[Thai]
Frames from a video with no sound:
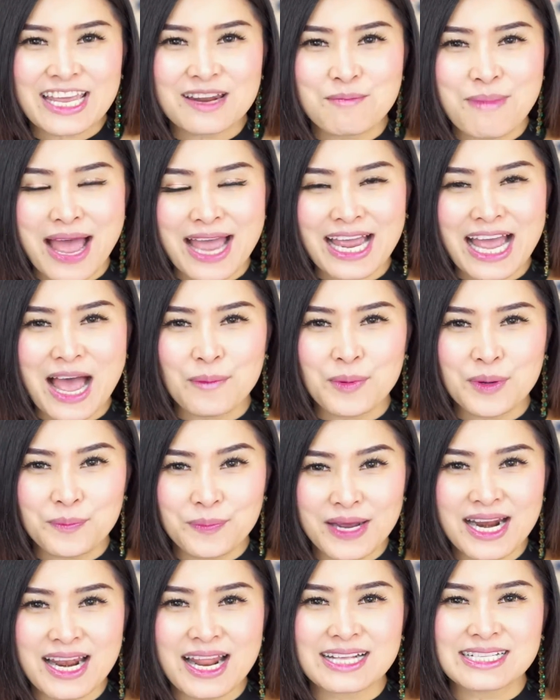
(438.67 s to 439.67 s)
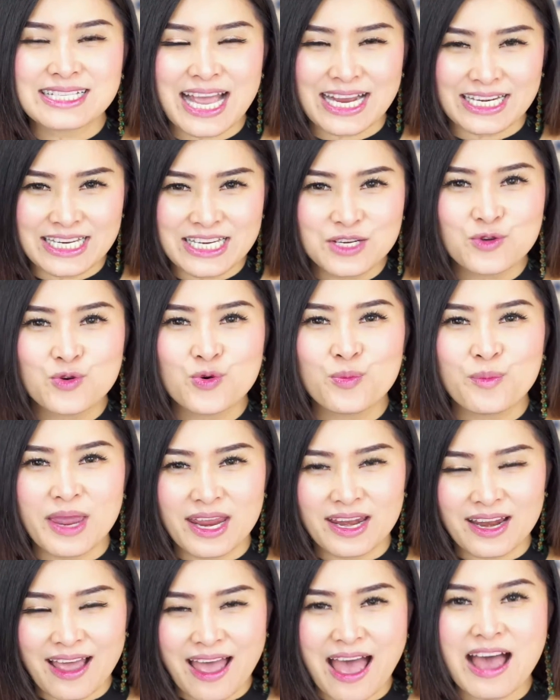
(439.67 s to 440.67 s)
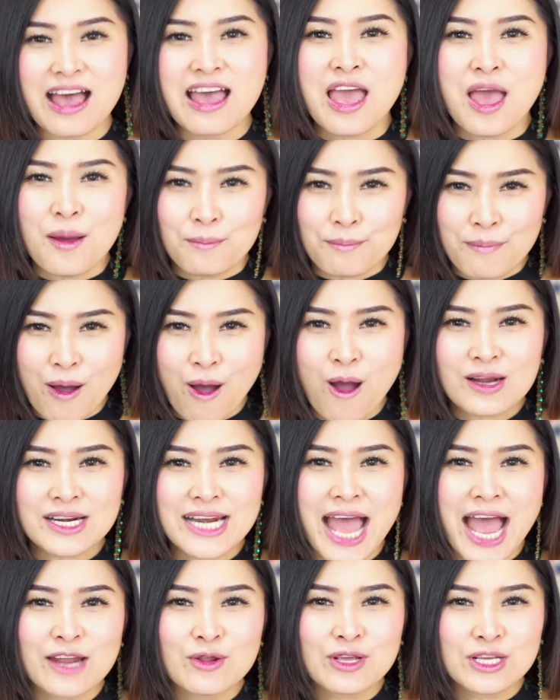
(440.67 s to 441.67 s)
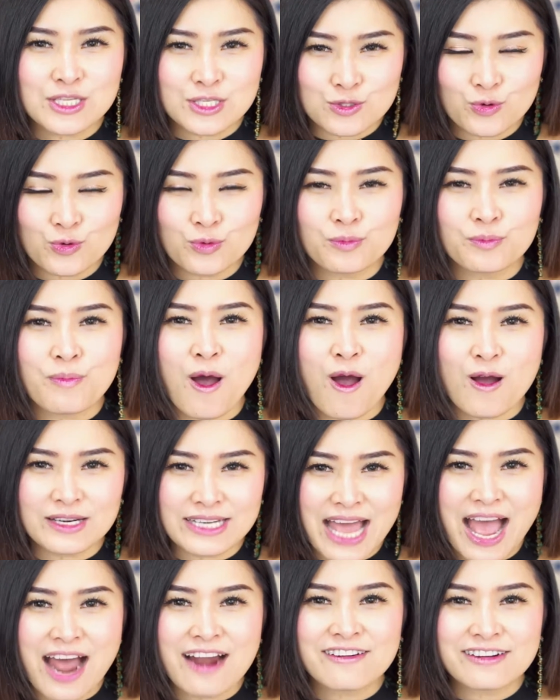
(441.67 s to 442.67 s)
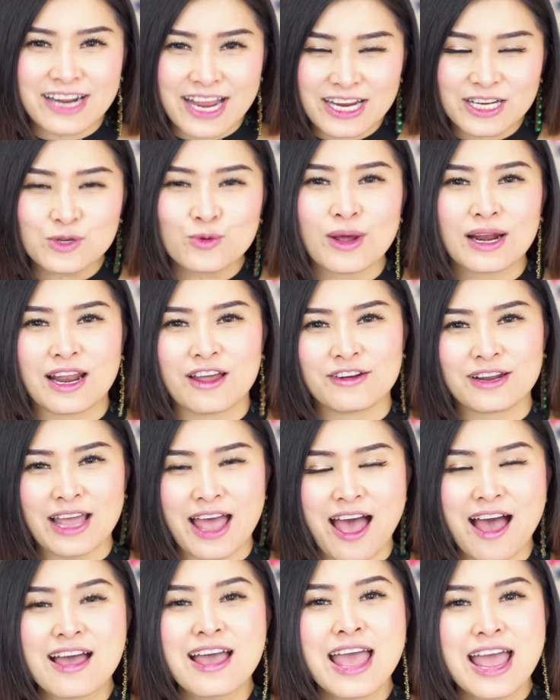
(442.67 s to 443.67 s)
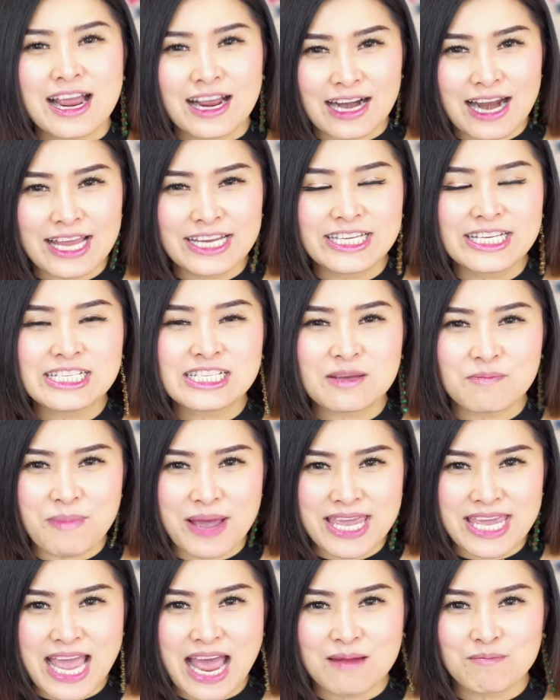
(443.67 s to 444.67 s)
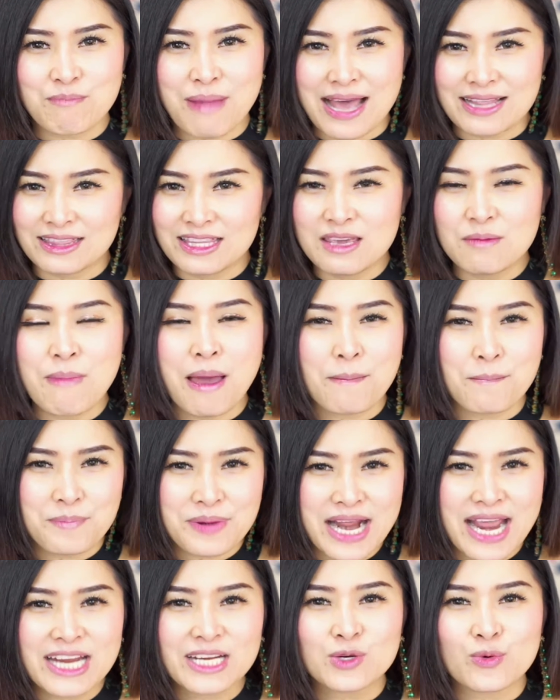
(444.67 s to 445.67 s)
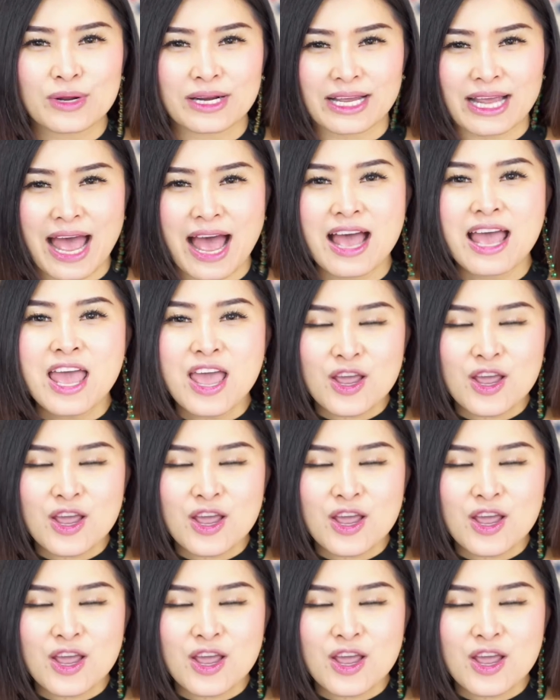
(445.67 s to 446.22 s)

กันบ้างคะเพื่อนๆหลังจากที่ดูเมย์นะคะพอกหน้าด้วยสูตรพอกหน้าเร่งด่วนแล้วนะคะ ใครที่จะไปงานปาร์ตี้แบบเร่งด่วนนะคะ